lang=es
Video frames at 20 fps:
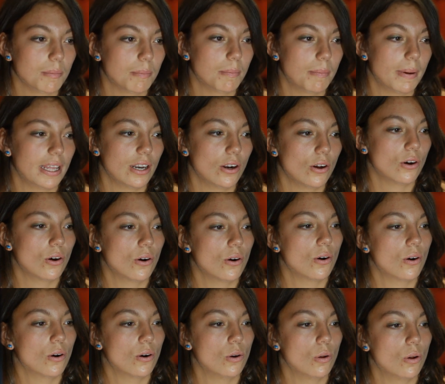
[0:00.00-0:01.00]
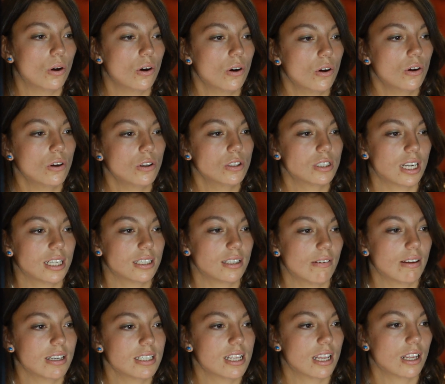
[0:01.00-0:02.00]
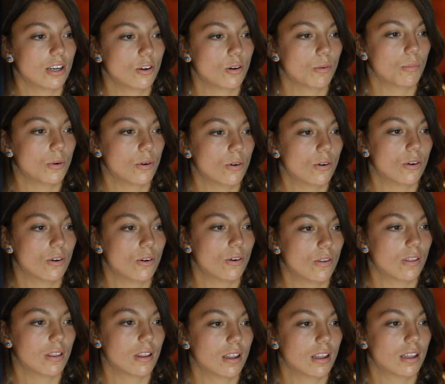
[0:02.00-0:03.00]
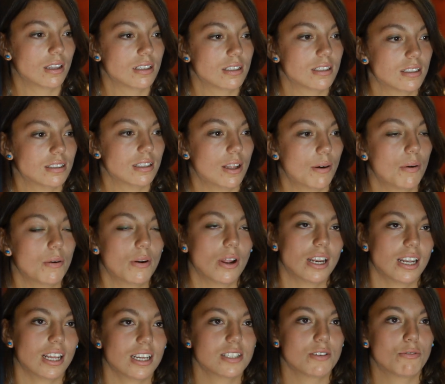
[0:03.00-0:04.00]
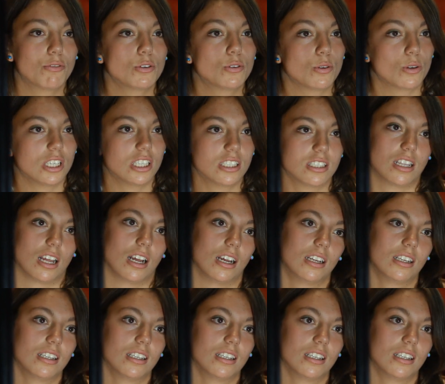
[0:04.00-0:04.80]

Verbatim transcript: pero luego trataba de ser como, daba un aire así futurista.